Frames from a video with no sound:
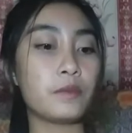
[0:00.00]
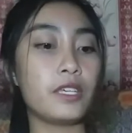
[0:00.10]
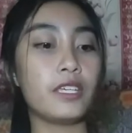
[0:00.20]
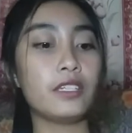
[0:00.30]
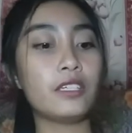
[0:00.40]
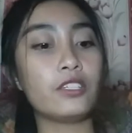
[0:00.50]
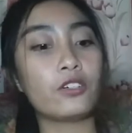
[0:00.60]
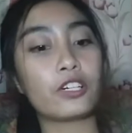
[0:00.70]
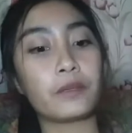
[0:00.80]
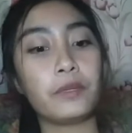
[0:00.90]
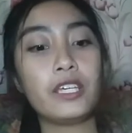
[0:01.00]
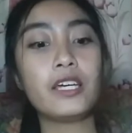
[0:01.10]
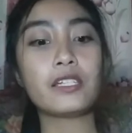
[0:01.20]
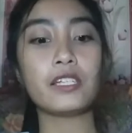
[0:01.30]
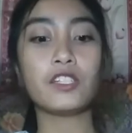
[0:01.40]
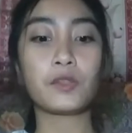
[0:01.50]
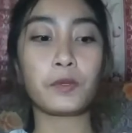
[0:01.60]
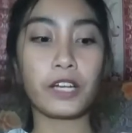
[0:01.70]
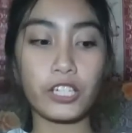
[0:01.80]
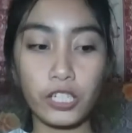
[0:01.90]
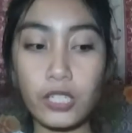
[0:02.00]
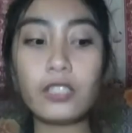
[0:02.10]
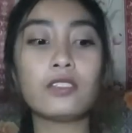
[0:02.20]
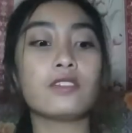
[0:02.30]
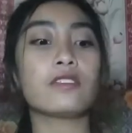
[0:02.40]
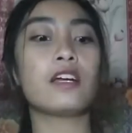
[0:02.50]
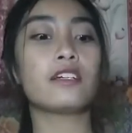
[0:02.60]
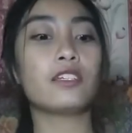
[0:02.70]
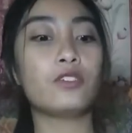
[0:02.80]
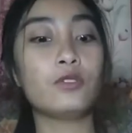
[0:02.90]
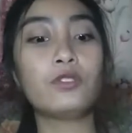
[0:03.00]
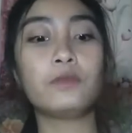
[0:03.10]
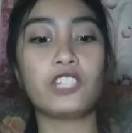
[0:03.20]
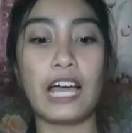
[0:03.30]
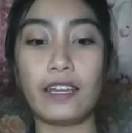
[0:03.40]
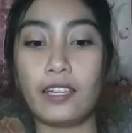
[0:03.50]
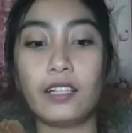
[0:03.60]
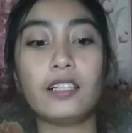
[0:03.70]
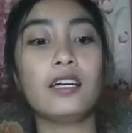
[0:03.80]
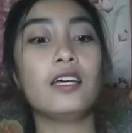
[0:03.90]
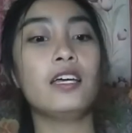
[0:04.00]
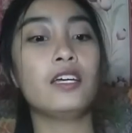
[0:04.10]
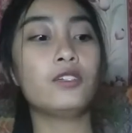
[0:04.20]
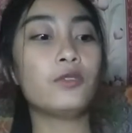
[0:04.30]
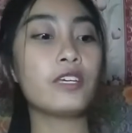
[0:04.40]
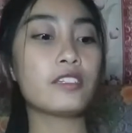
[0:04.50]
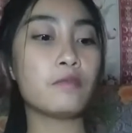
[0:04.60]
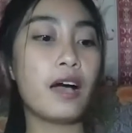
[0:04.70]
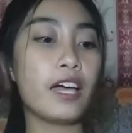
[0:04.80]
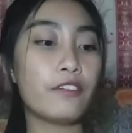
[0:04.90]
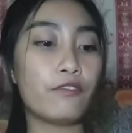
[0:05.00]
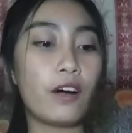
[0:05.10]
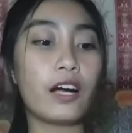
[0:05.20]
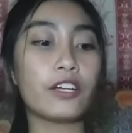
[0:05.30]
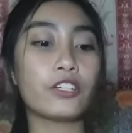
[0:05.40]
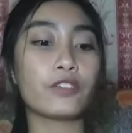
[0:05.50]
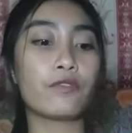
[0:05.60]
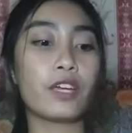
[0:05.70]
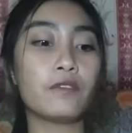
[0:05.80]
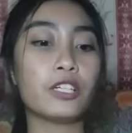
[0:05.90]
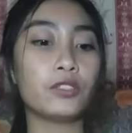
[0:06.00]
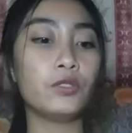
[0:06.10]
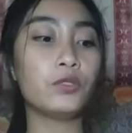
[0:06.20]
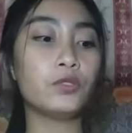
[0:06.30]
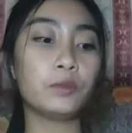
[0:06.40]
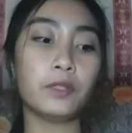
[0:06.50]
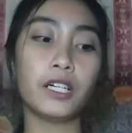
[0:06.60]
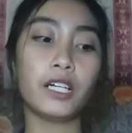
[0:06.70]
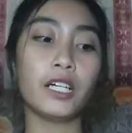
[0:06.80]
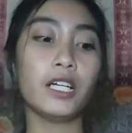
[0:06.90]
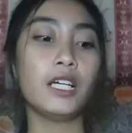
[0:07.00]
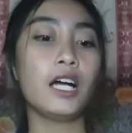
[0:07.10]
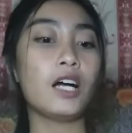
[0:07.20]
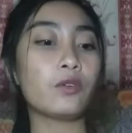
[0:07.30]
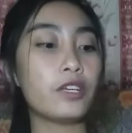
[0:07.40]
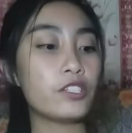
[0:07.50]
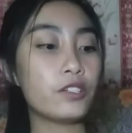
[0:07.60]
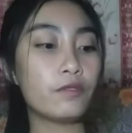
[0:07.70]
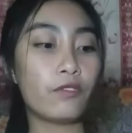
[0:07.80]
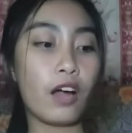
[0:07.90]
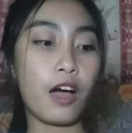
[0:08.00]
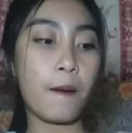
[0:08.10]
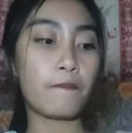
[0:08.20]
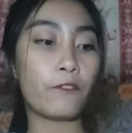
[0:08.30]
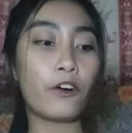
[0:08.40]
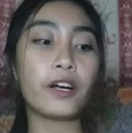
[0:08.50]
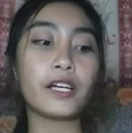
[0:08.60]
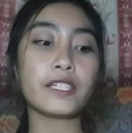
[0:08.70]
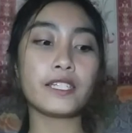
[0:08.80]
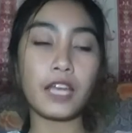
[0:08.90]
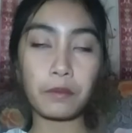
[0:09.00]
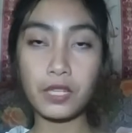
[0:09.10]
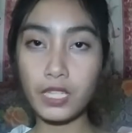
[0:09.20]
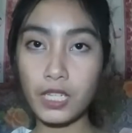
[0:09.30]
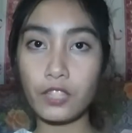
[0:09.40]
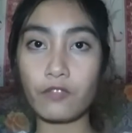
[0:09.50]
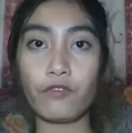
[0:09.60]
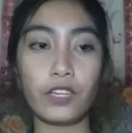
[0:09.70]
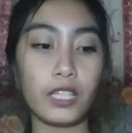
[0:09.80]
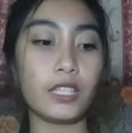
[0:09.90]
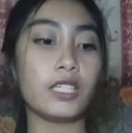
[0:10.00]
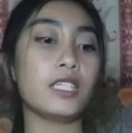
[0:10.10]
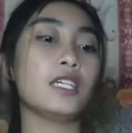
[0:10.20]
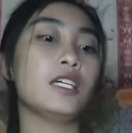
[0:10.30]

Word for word: been your biggest inspiration to start a YouTube channel? Who is by far your favorite YouTuber? A question from For Semi Infinity.